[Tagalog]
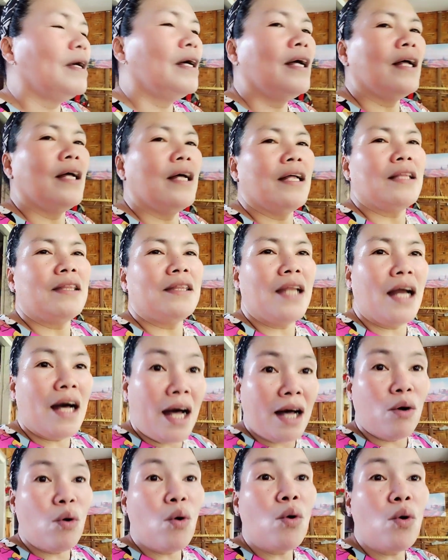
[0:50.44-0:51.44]

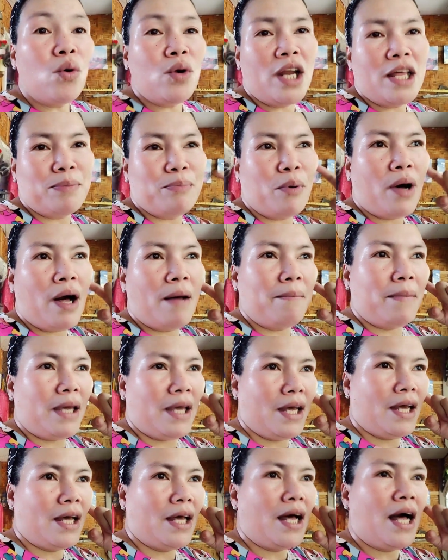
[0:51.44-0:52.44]
nagugulat po kami.
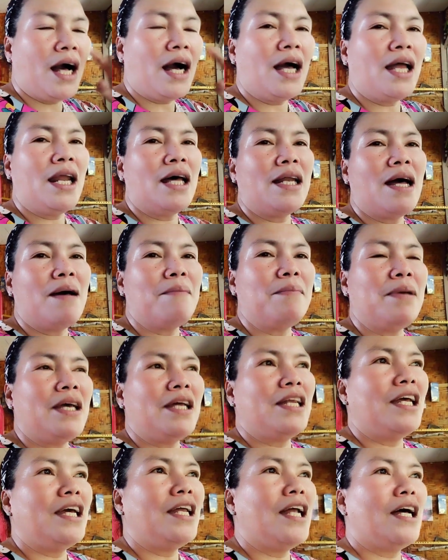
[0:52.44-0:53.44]
Akala namin
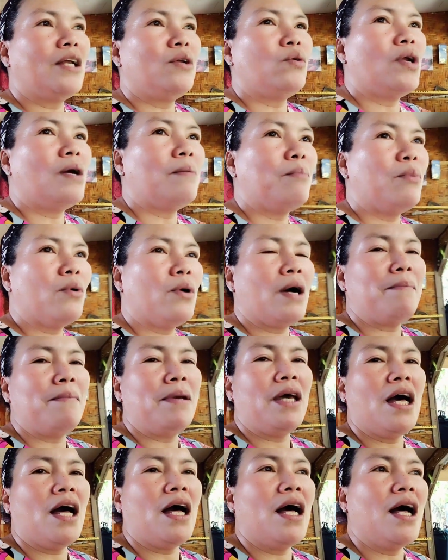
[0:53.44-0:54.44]
inano na po kami
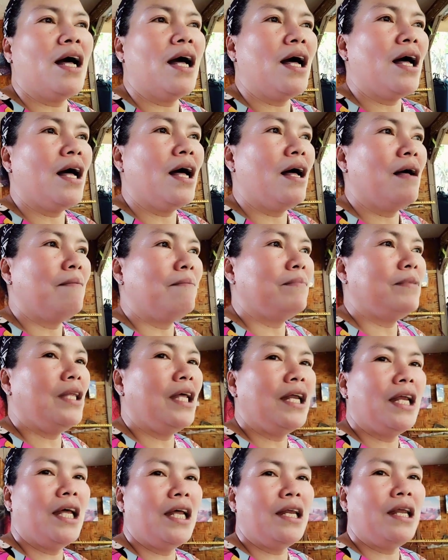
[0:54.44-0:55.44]
um,
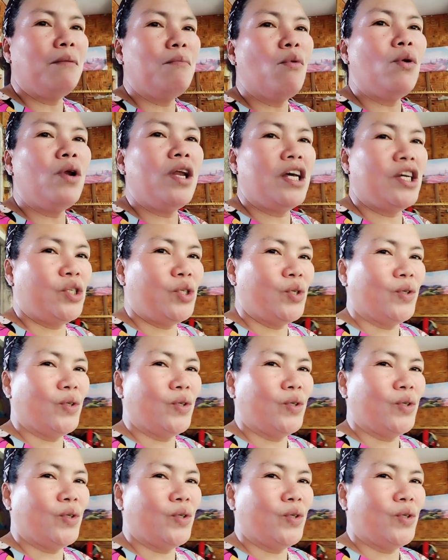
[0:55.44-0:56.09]
dinidemolition